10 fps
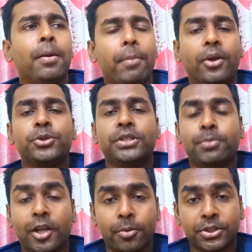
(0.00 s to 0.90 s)
মানুষের
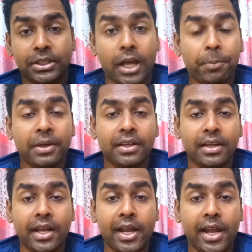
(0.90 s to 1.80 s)
ভালোবাসা না পেলে
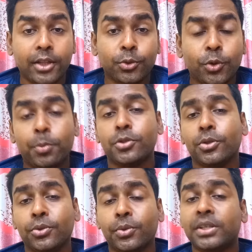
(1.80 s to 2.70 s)
এত দূর
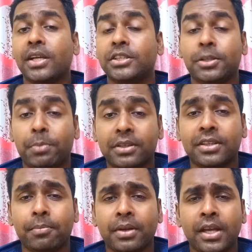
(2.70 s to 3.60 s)
পর্যন্ত এগিয়ে আসতে পারতাম
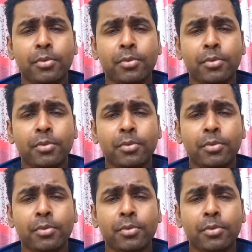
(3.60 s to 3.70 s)
না এবং